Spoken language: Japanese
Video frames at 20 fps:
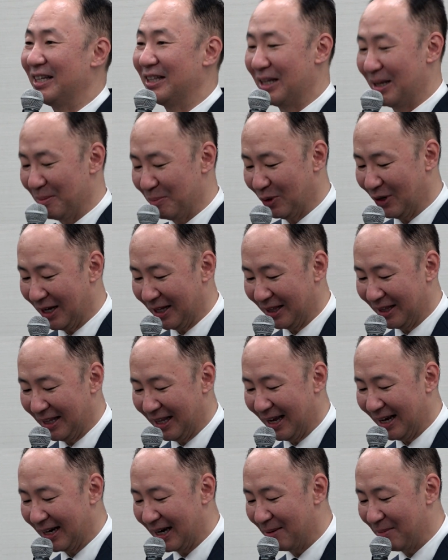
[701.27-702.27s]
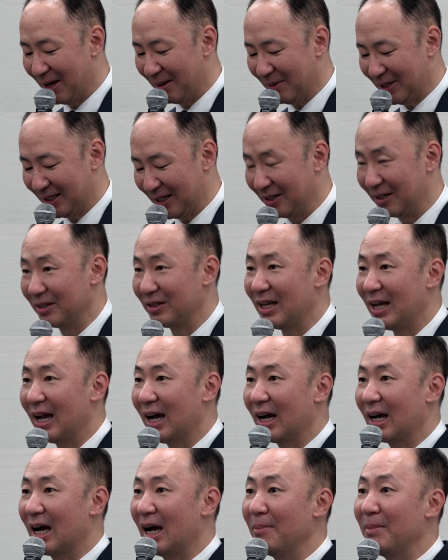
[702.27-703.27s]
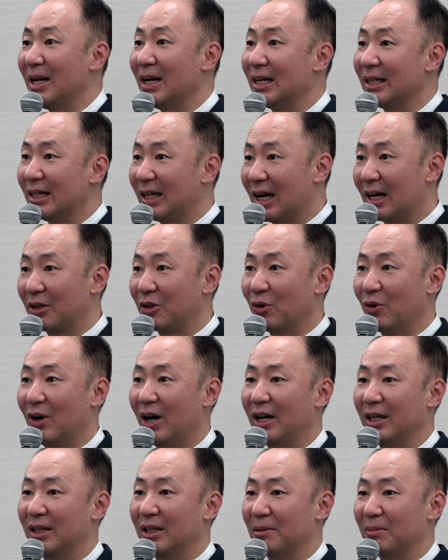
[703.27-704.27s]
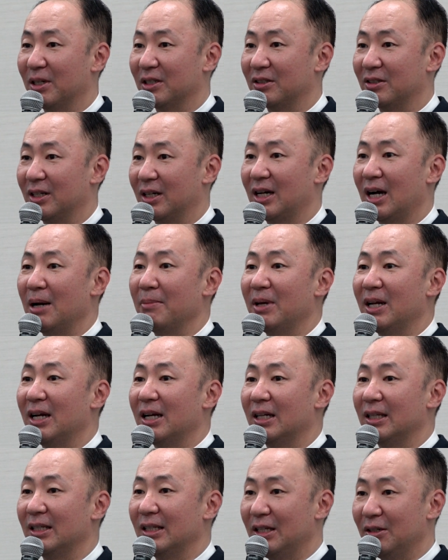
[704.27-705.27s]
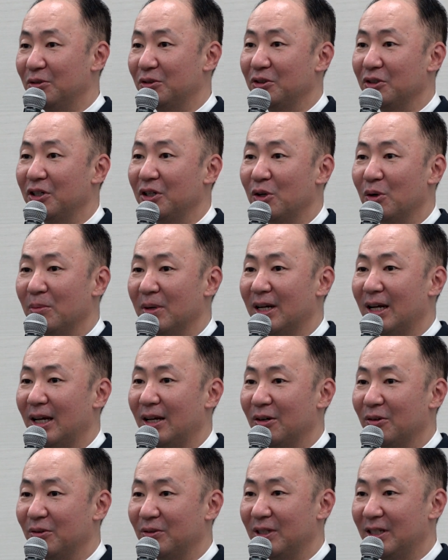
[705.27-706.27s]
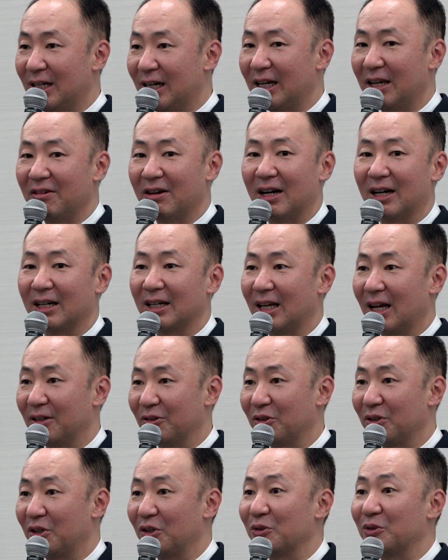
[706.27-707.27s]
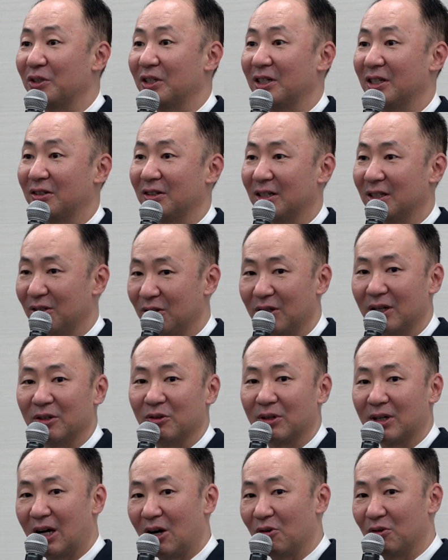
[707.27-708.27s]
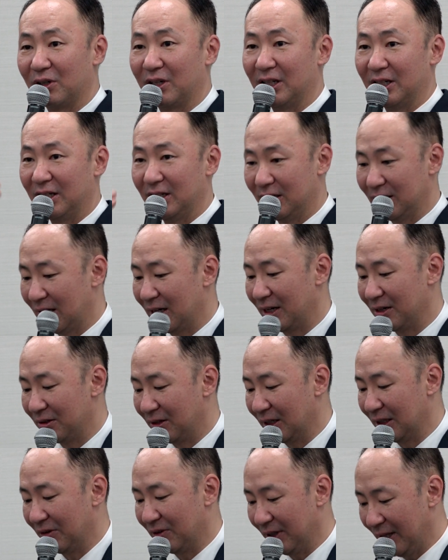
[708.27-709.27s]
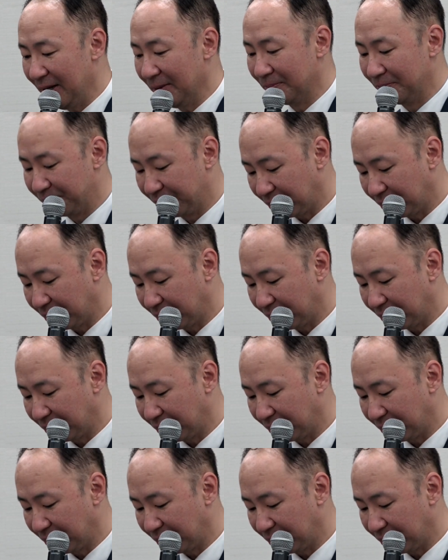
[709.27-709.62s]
出てもらって構いませんでカメラが今日入ってますんでカメラに映り込まないようにだけはあの気をつけてくださいあの顔を気にされる方はね